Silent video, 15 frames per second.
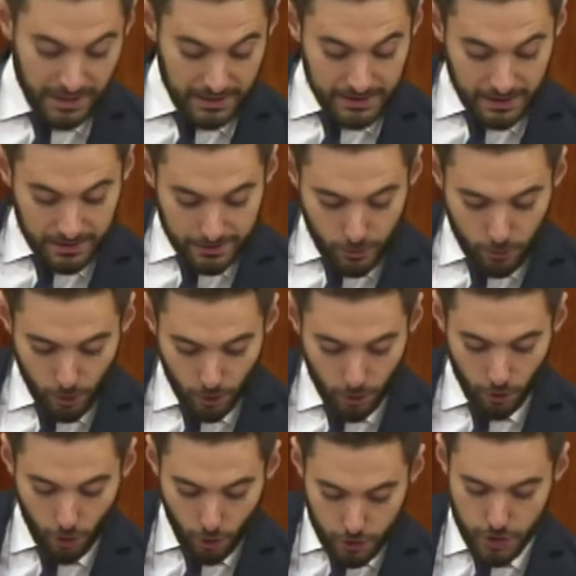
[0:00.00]
En el
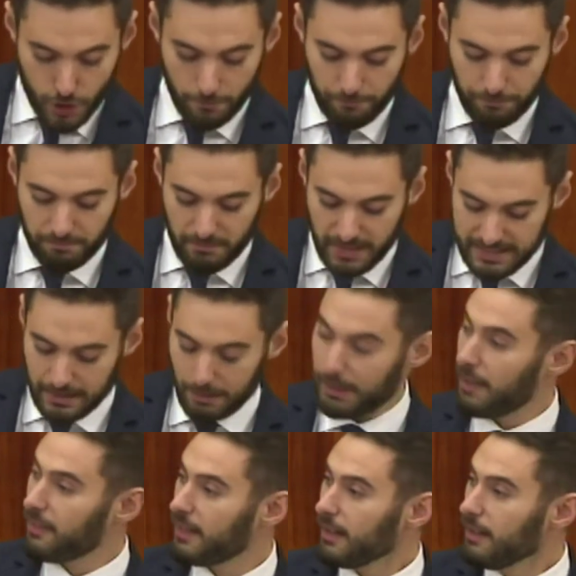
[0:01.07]
artículo 8
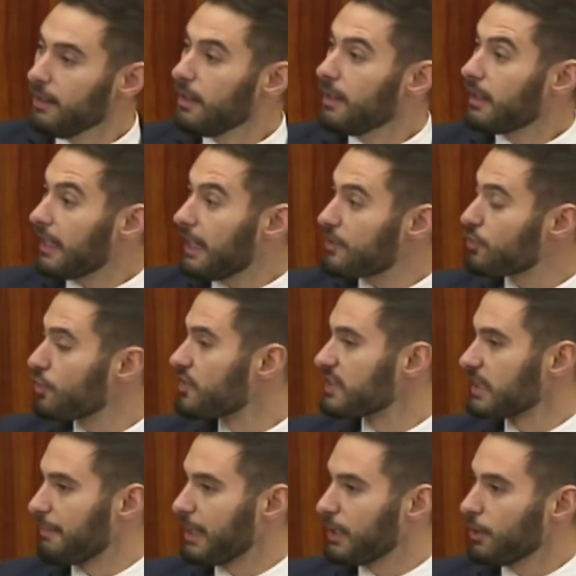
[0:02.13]
establece, esto
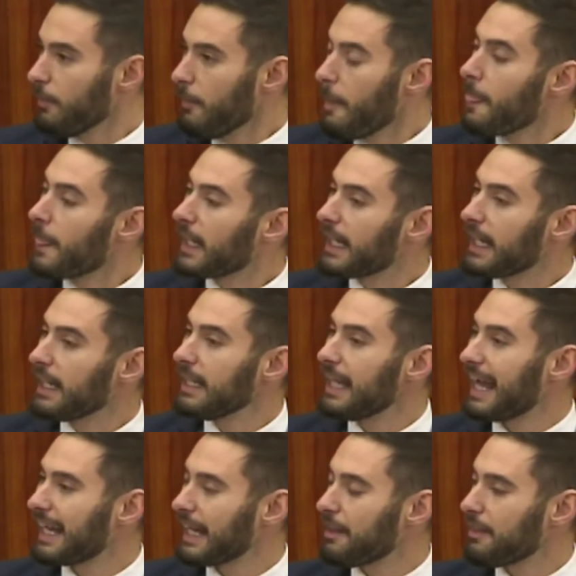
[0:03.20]
es tremendo, que
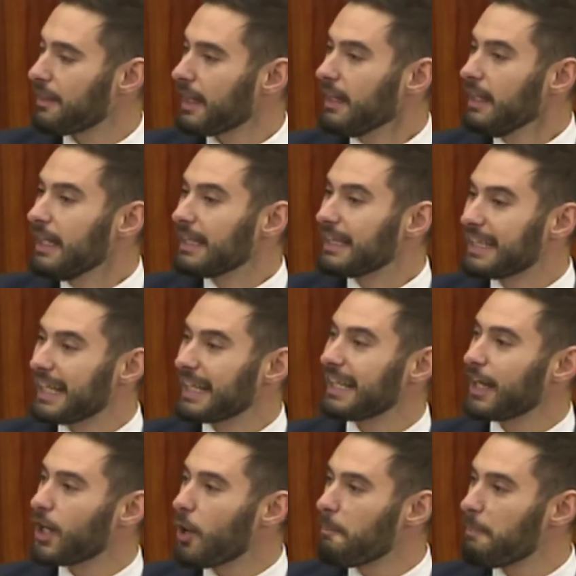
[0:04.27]
la agencia
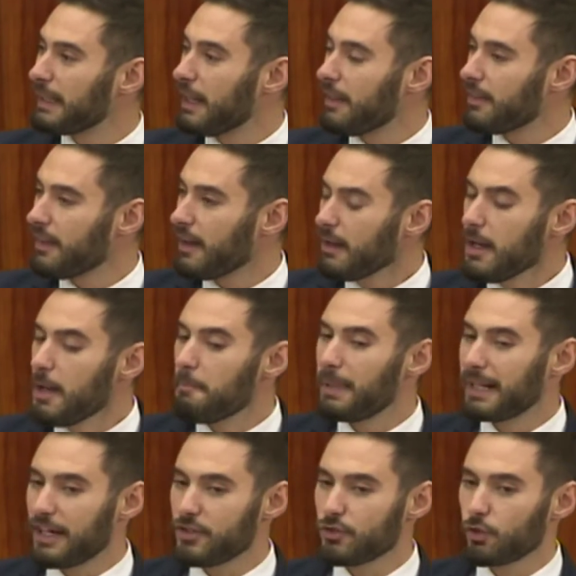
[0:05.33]
tiene competencia
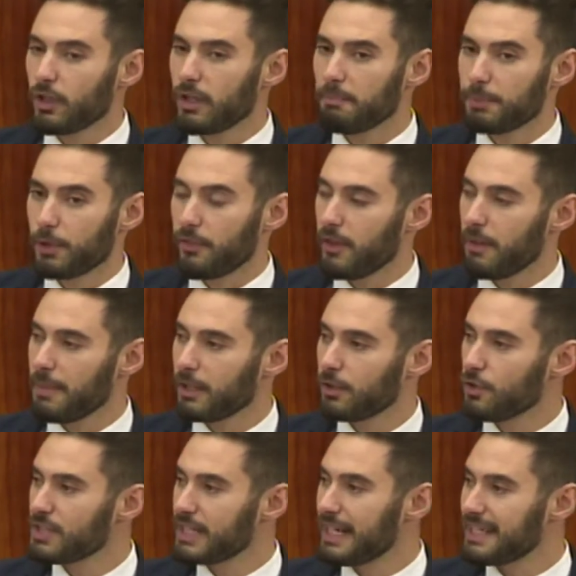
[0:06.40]
para instruir
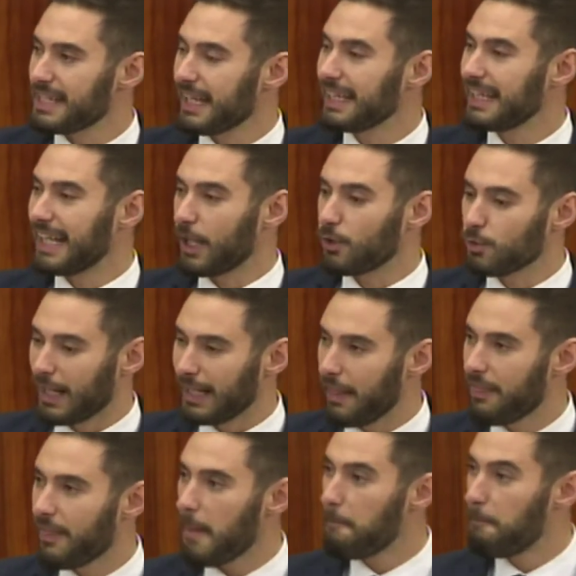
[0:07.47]
procedimientos que sean de
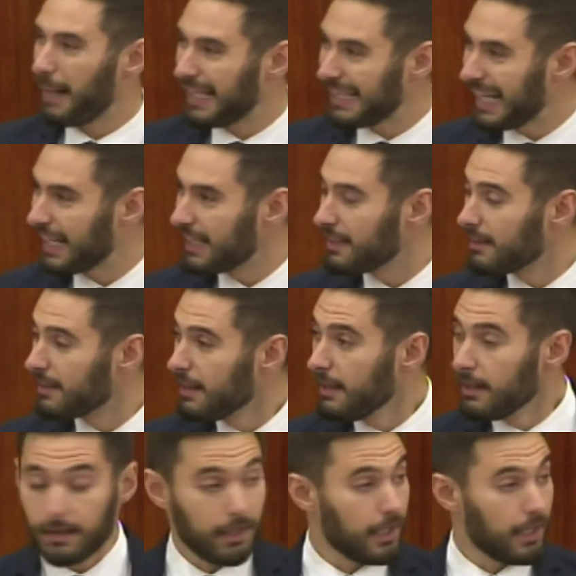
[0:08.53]
naturaleza penal.